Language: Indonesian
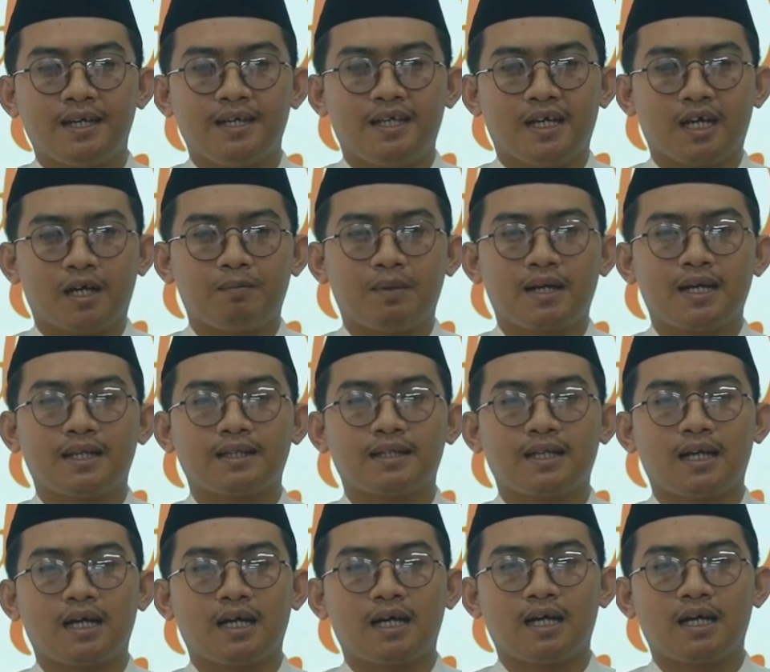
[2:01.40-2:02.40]
yang mana
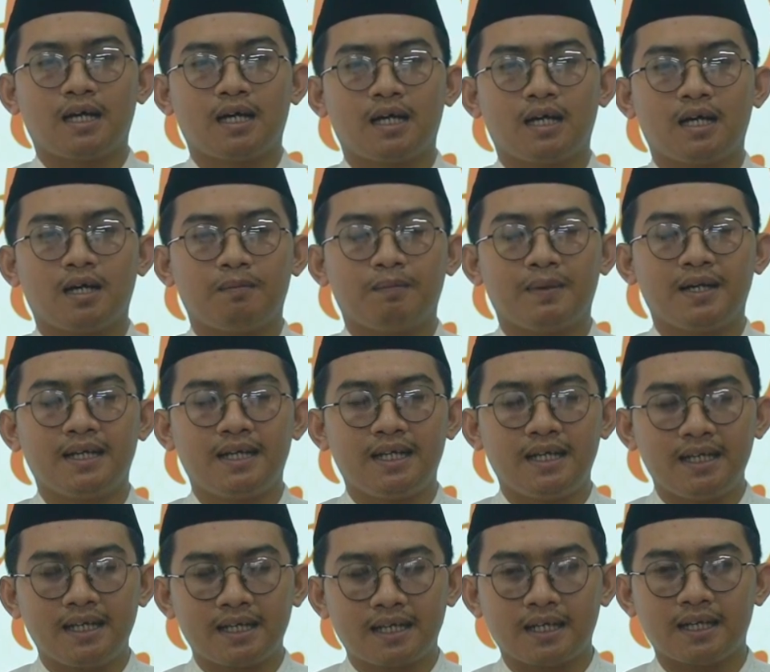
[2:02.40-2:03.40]
telah
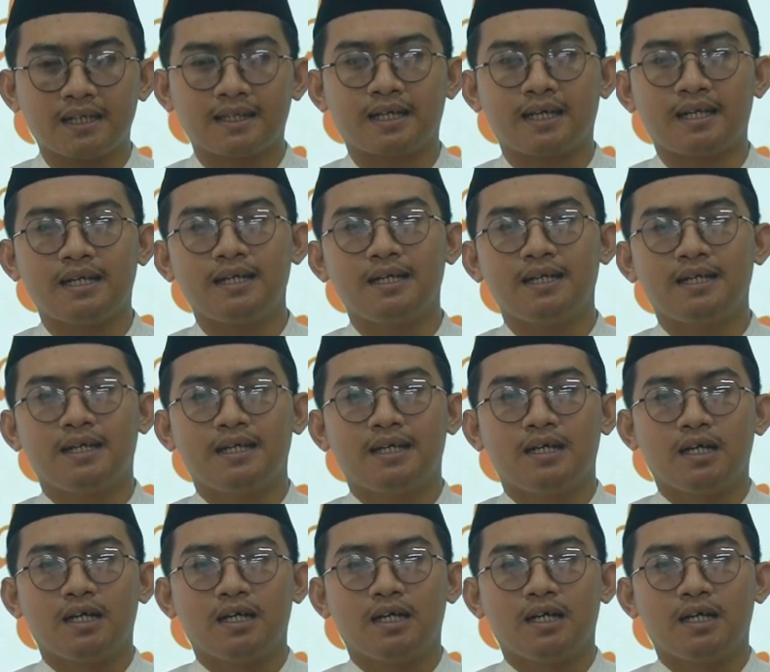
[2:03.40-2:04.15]
mendidik kita